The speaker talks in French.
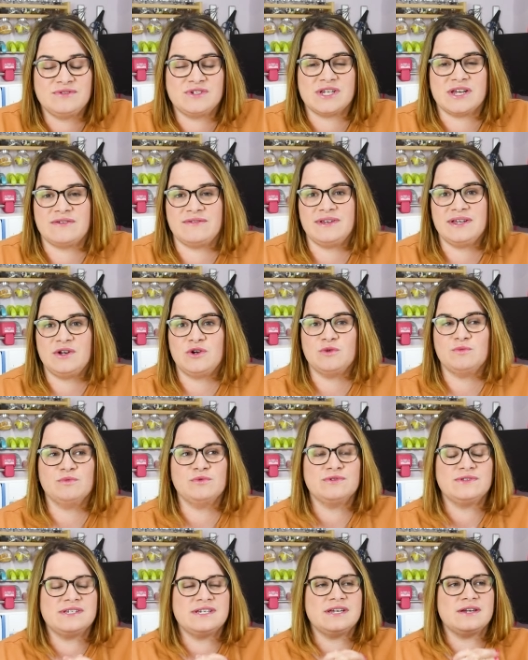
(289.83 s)
J'avais
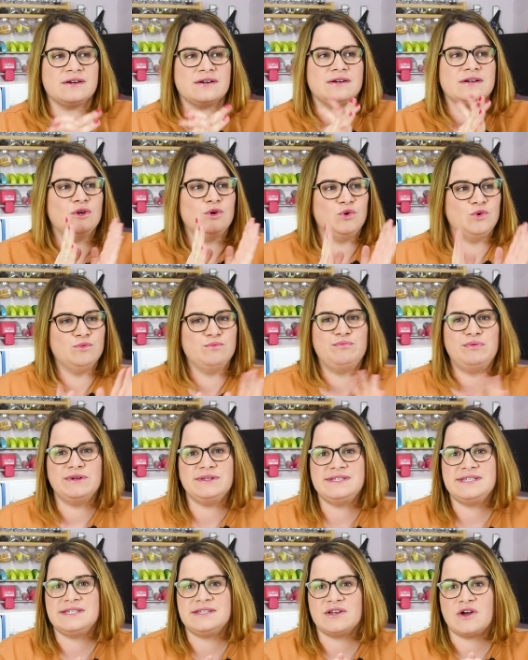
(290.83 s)
commandé euh, une
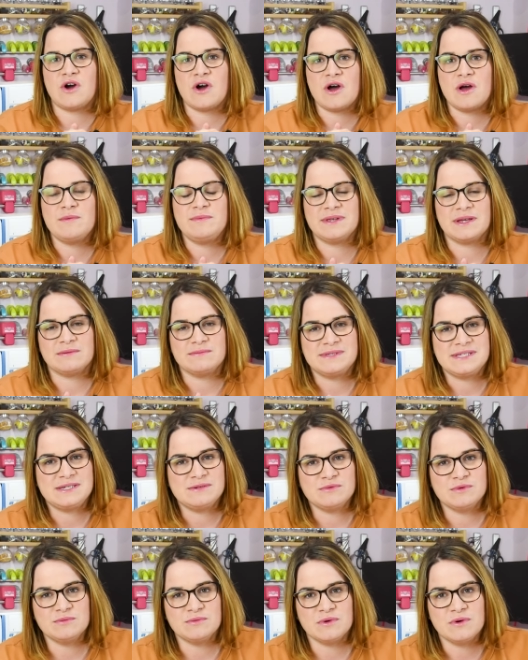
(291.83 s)
petite robe il y a un petit
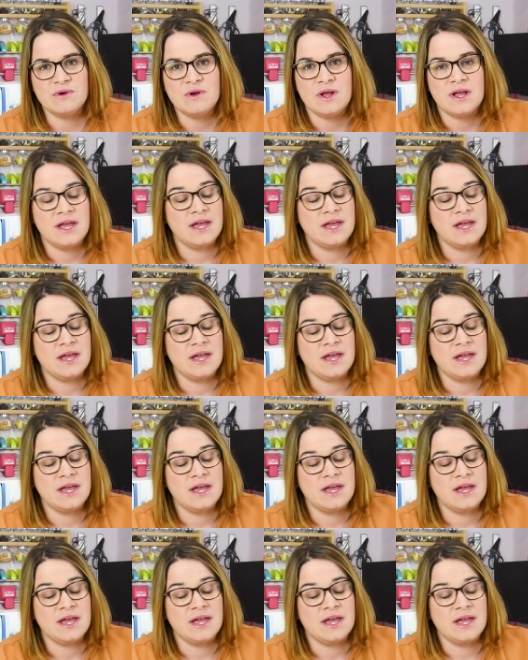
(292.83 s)
moment